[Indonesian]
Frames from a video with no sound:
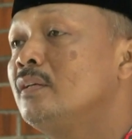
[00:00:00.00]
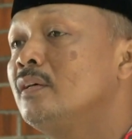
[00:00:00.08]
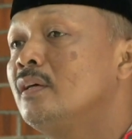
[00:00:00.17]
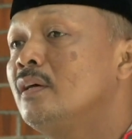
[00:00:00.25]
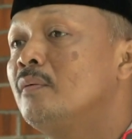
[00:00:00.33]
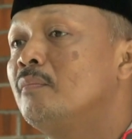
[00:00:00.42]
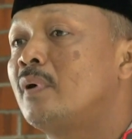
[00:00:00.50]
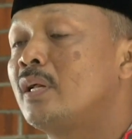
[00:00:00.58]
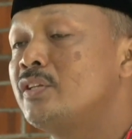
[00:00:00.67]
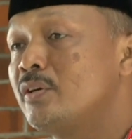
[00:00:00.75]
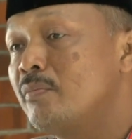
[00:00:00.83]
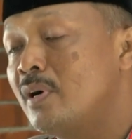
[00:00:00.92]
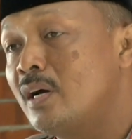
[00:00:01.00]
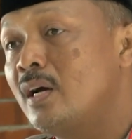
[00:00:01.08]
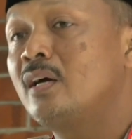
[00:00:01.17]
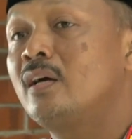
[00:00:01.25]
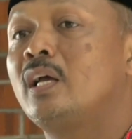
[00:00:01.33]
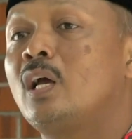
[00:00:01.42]
alamin para
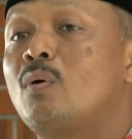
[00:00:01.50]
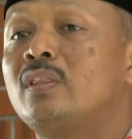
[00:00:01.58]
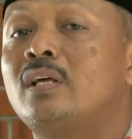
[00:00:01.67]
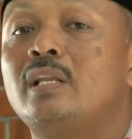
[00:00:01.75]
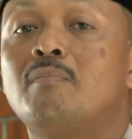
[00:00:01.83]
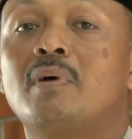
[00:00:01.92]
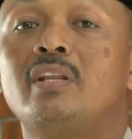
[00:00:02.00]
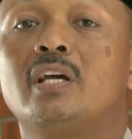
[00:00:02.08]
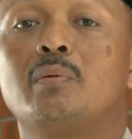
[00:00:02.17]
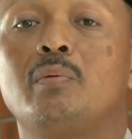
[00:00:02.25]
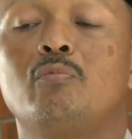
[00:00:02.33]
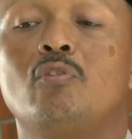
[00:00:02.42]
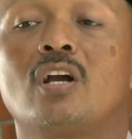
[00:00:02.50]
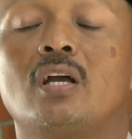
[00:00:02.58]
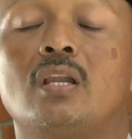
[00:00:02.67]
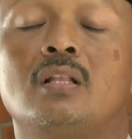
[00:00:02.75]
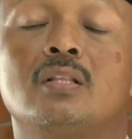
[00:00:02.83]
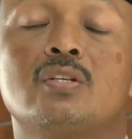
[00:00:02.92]
jamaah ikhwatal iman yang
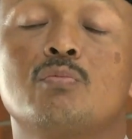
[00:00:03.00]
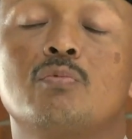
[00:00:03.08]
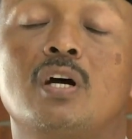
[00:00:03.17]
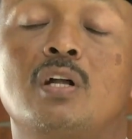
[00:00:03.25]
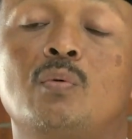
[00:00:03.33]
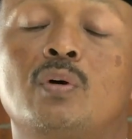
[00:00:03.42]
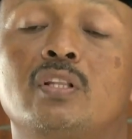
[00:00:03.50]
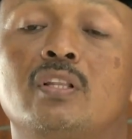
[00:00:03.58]
dimuliakan Allah Subhanahu